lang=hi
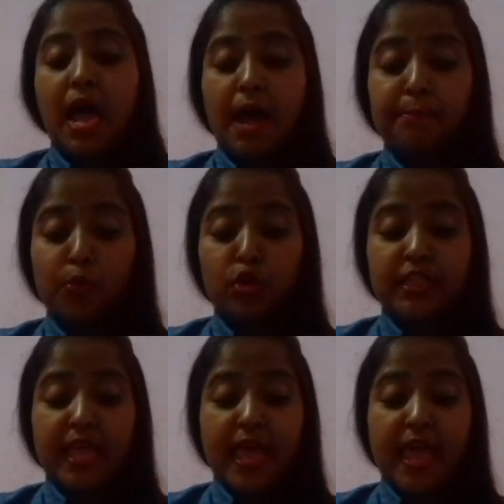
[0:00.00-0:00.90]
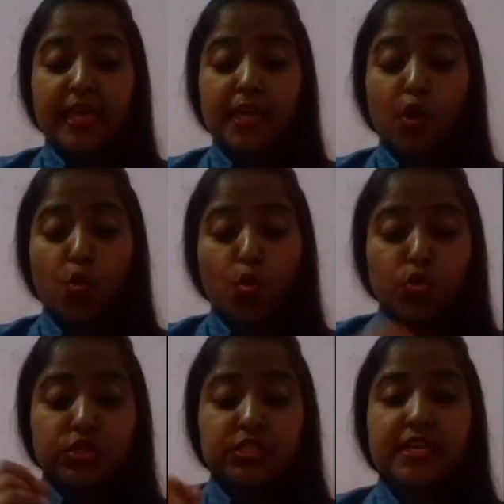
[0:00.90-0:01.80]
हम बोलते हैं कि
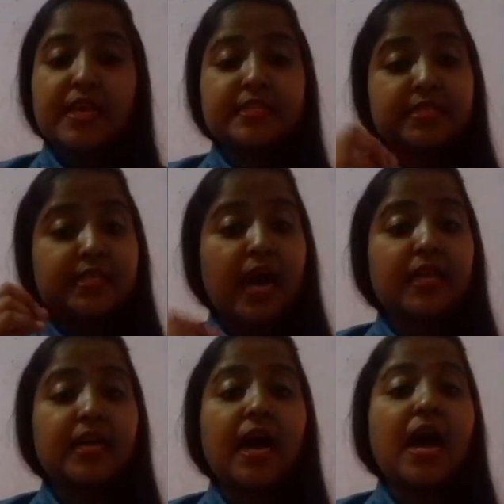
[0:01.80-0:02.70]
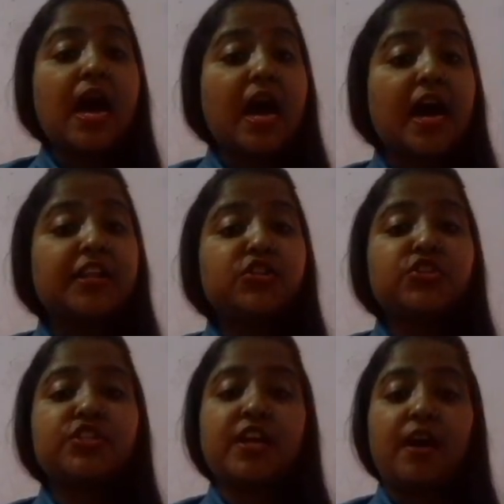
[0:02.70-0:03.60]
उनसे ज़्यादा
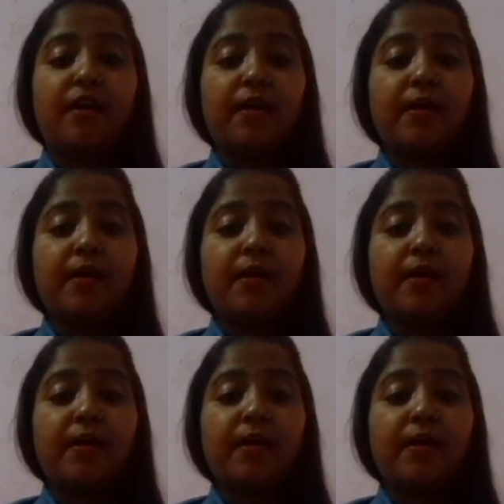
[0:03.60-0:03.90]
अच्छा